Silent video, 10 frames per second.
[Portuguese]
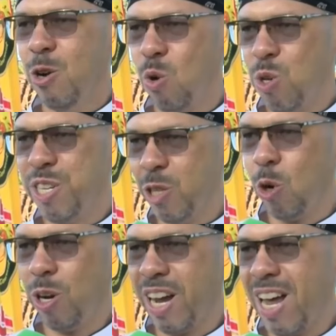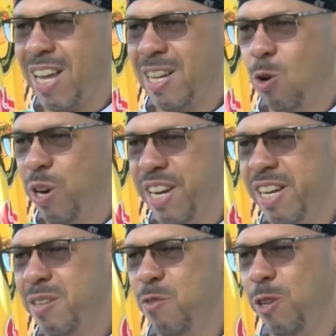Eu consegui trocar na
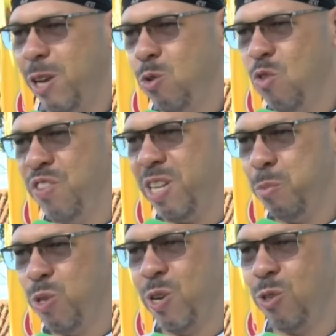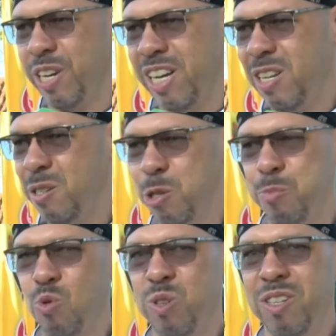orelha, fui lá em Curvelo, busquei o trailer
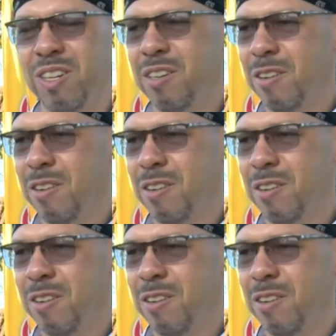de boa,